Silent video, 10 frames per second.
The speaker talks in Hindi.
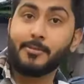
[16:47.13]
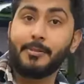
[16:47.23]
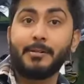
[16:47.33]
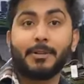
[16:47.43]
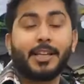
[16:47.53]
सौ
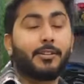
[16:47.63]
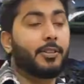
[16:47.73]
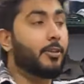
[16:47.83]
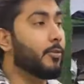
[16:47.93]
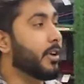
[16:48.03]
में पता क्या होता
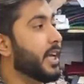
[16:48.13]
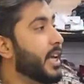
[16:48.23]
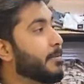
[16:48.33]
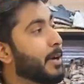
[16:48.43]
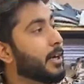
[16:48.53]
है लोगों ने
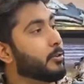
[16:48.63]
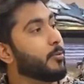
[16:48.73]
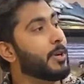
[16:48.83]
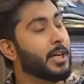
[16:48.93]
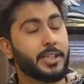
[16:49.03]
एक ब्रांड दो
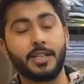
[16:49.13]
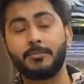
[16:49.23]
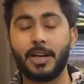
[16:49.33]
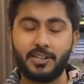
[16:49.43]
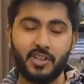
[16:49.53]
ब्रांड तीन
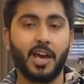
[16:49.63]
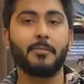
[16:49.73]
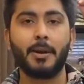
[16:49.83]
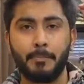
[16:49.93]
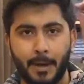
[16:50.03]
ब्रांड चार
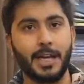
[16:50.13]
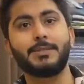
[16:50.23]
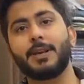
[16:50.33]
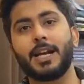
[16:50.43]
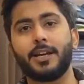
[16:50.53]
ब्रांड पांच
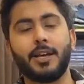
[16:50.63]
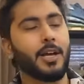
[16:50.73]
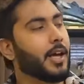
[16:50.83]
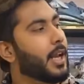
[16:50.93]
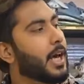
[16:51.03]
ब्रांड
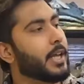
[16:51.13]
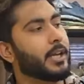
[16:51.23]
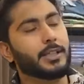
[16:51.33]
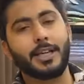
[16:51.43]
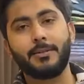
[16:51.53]
ला के रख
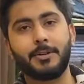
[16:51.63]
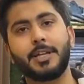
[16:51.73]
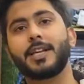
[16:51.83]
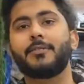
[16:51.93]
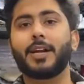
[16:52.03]
देंगे भैया
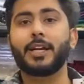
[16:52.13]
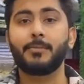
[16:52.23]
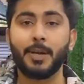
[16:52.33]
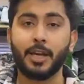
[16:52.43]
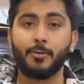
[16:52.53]
ये वैरायटी
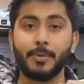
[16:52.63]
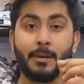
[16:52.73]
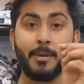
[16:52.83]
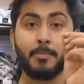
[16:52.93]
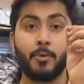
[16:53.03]
मैं कह रहा हूँ भैया
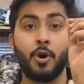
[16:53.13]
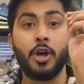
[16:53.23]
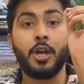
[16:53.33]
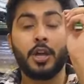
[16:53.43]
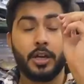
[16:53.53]
मैं आपको
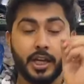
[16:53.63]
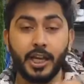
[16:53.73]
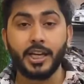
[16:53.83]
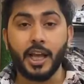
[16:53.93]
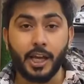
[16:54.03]

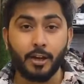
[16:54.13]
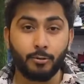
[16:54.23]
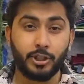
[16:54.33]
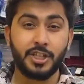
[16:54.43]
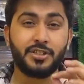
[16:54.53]
गिन के कह रहा
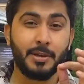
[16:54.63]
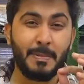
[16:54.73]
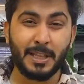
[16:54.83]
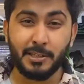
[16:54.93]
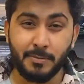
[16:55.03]
हूँ तीस से पैंतीस